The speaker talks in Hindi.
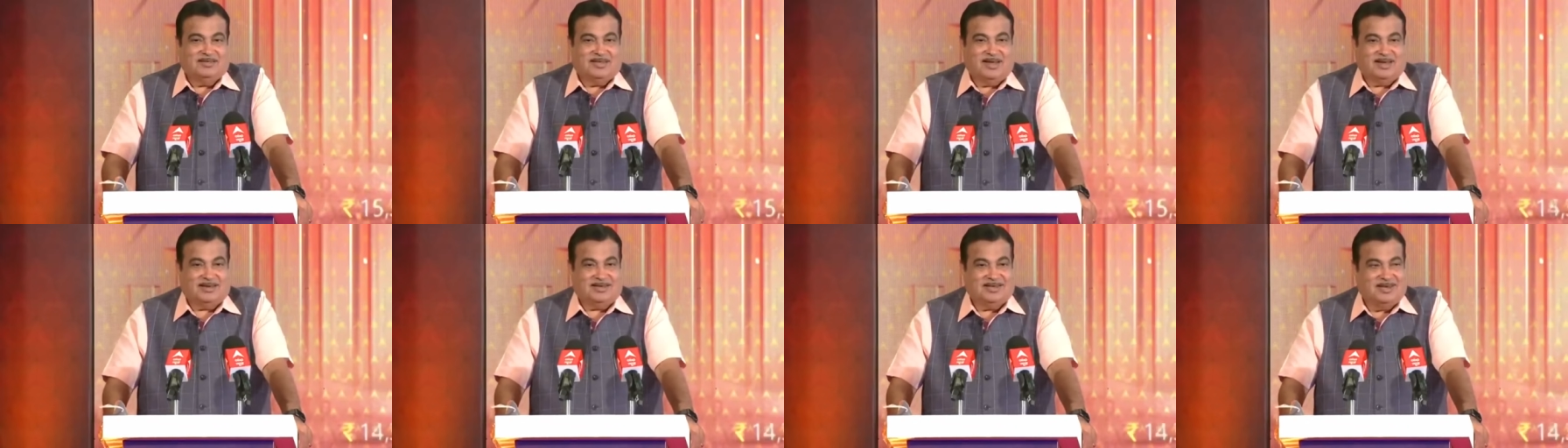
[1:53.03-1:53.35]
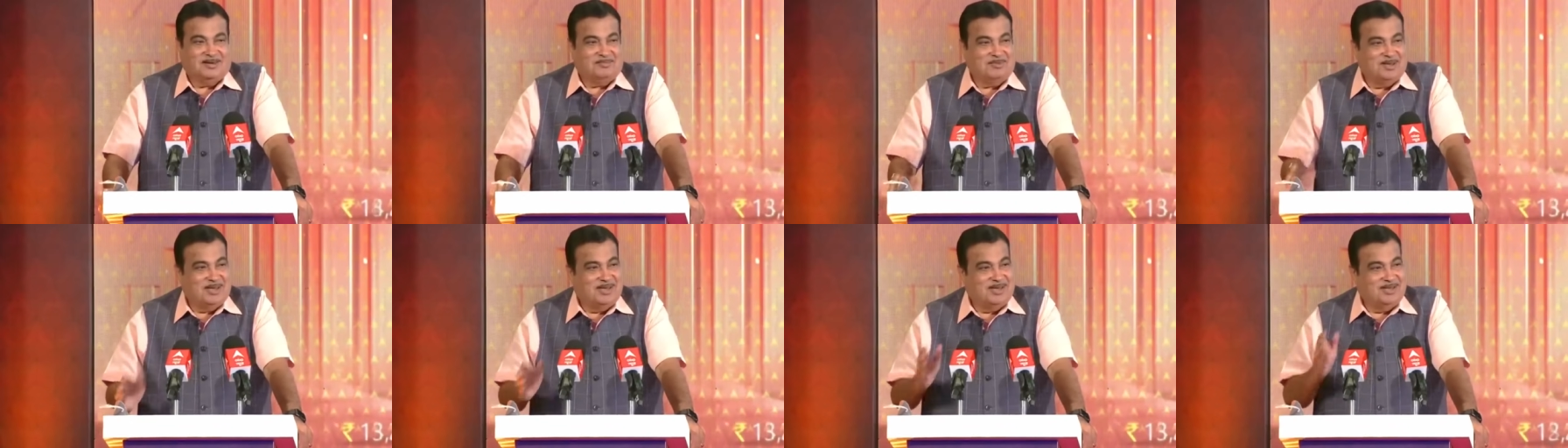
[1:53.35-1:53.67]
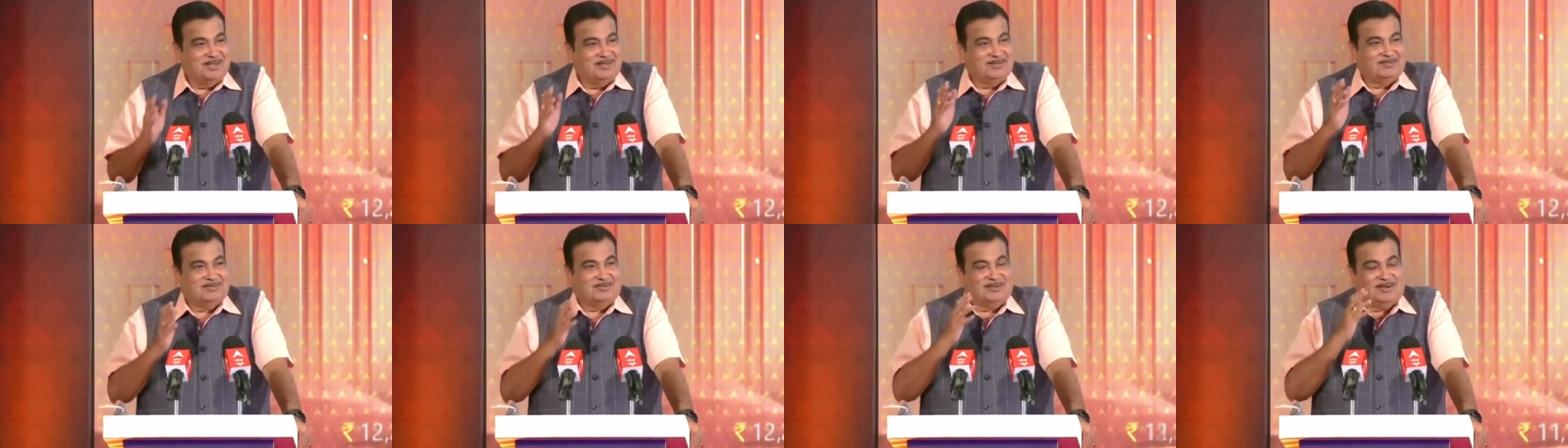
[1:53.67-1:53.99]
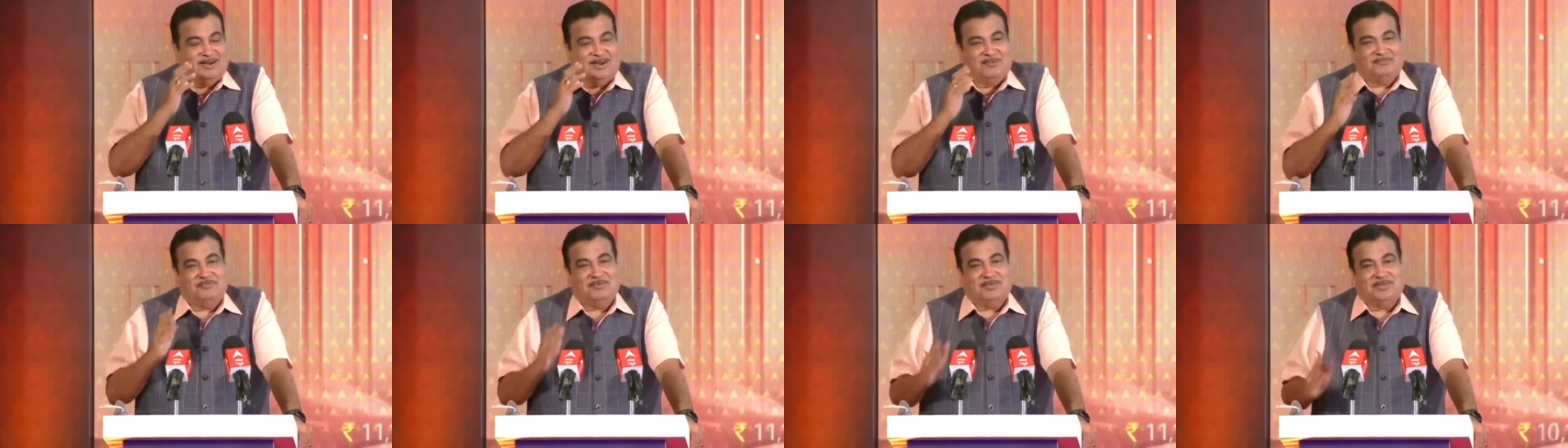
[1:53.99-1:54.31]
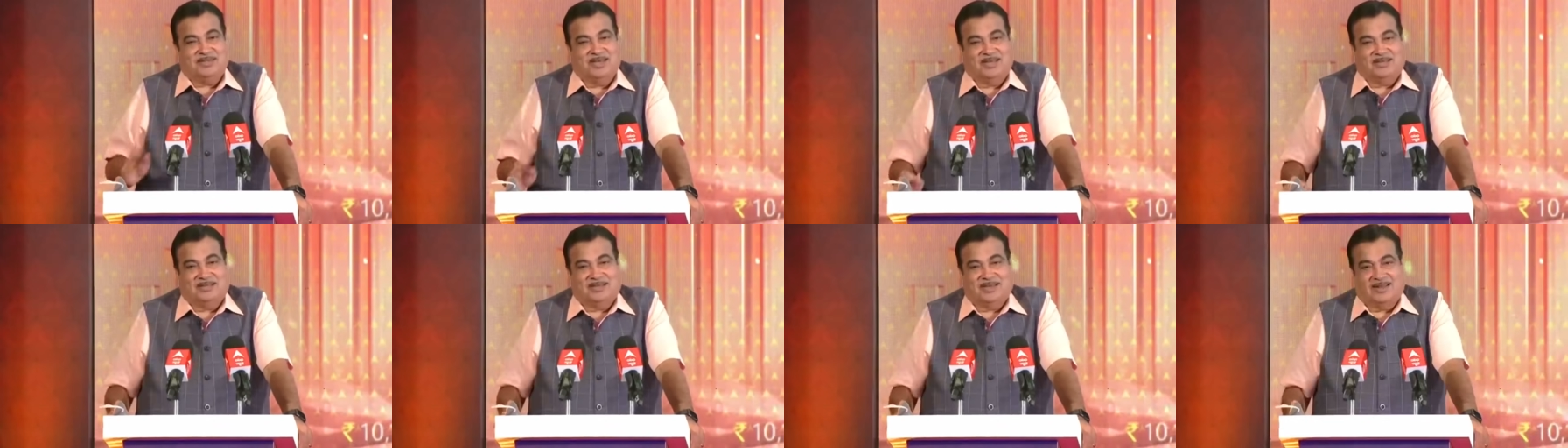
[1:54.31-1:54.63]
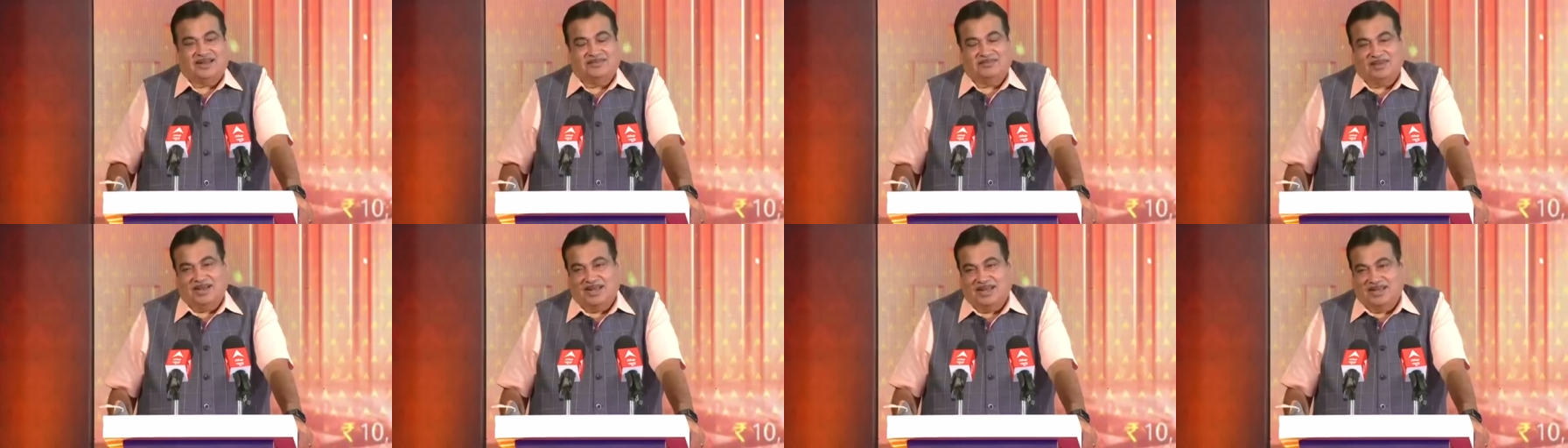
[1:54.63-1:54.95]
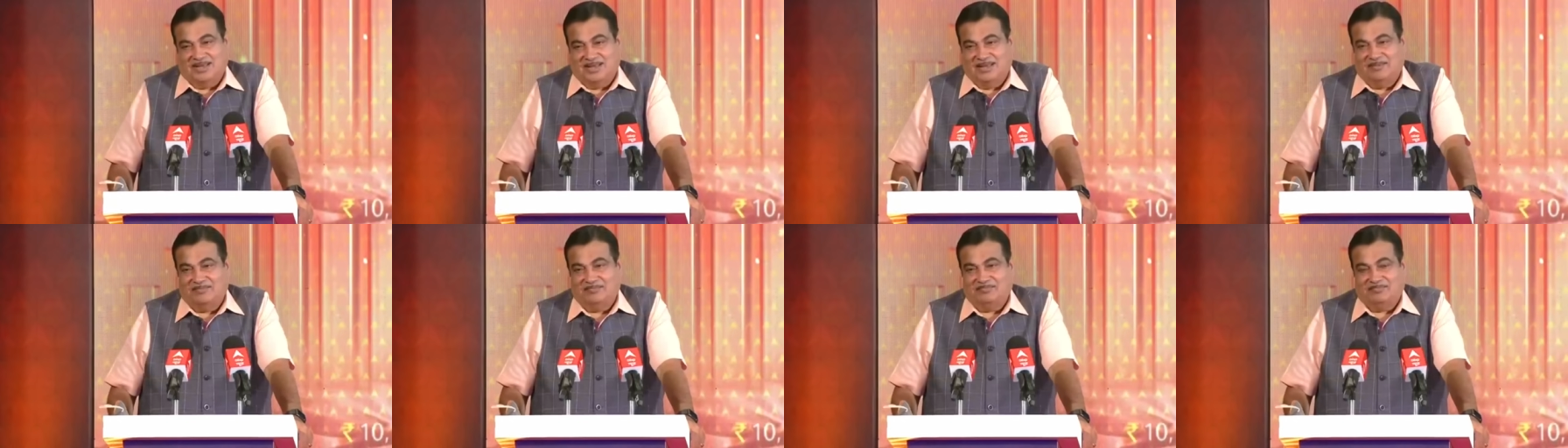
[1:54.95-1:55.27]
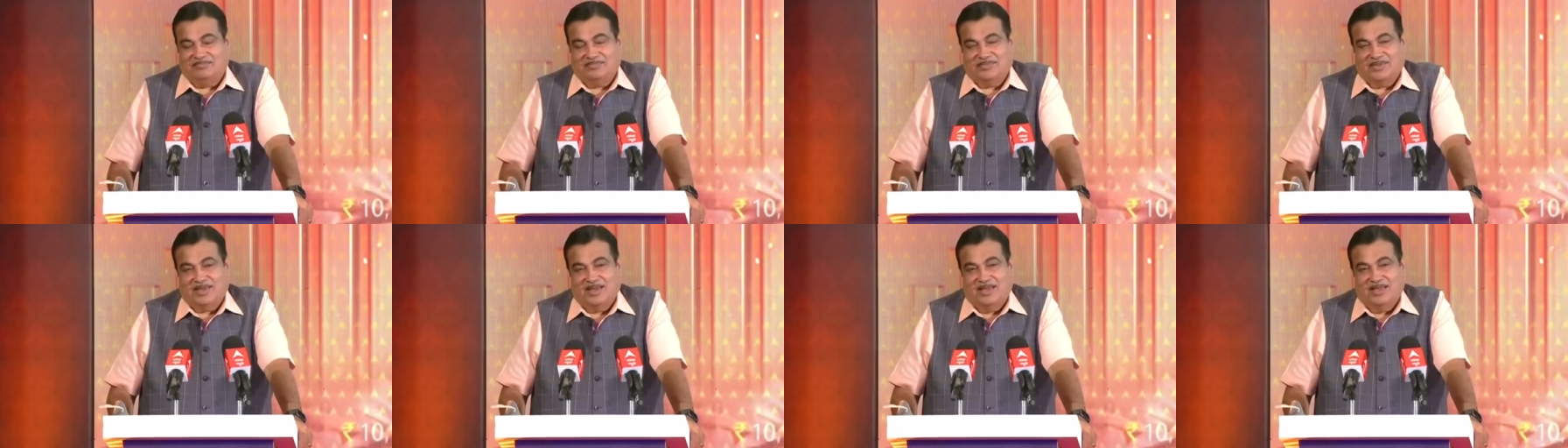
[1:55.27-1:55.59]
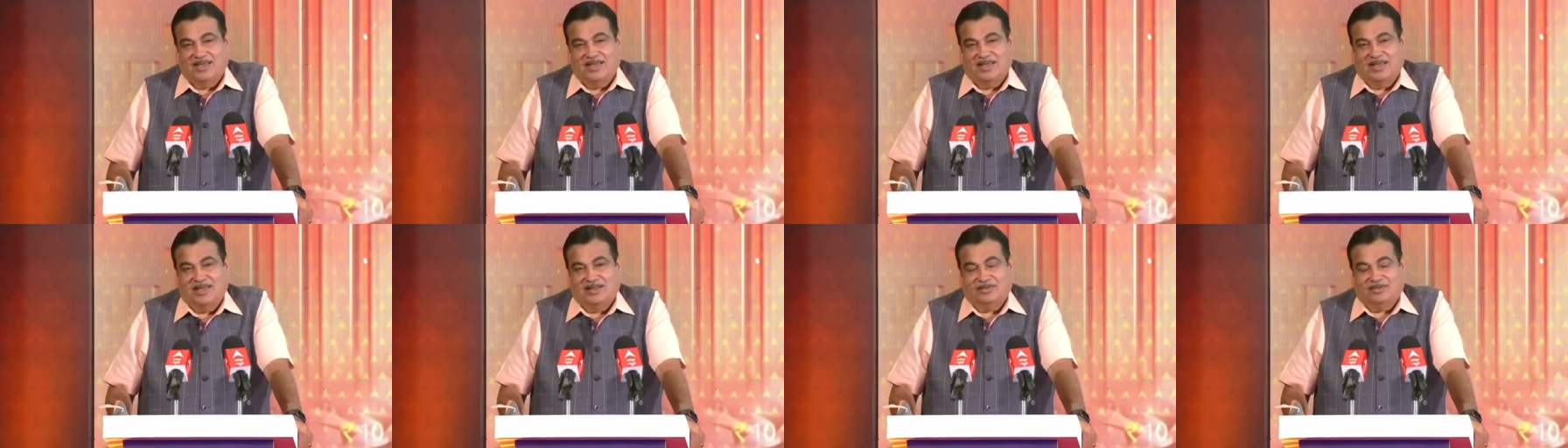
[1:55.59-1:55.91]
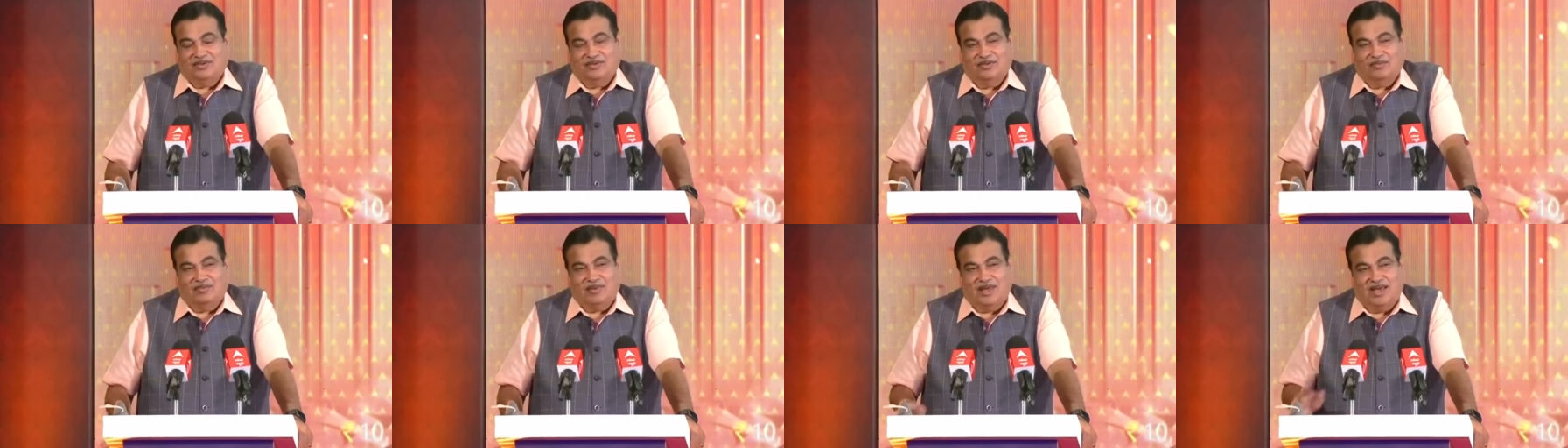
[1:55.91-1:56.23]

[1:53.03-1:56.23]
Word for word: ताकि हमें काफ़ी जानकारी मिलेगी तो